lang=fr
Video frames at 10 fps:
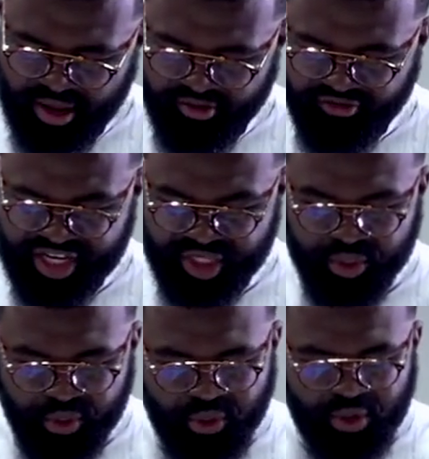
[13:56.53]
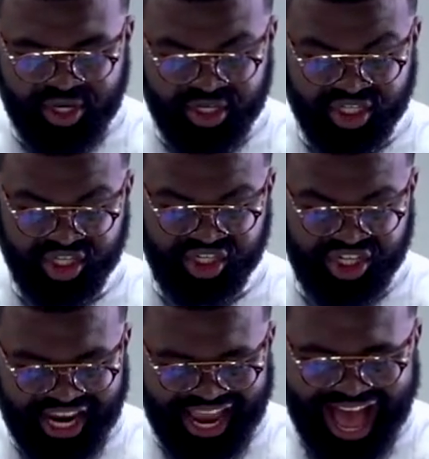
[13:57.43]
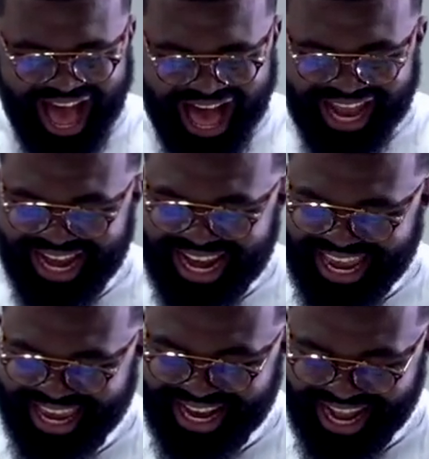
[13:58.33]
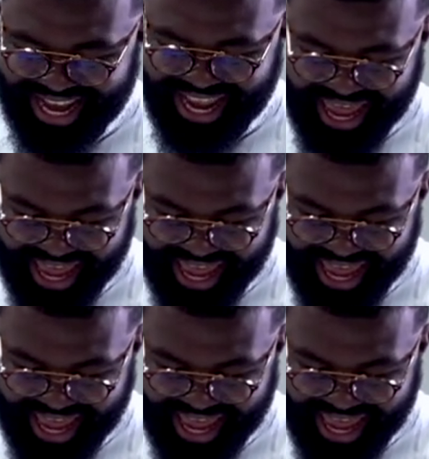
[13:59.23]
fils de Jéalélel.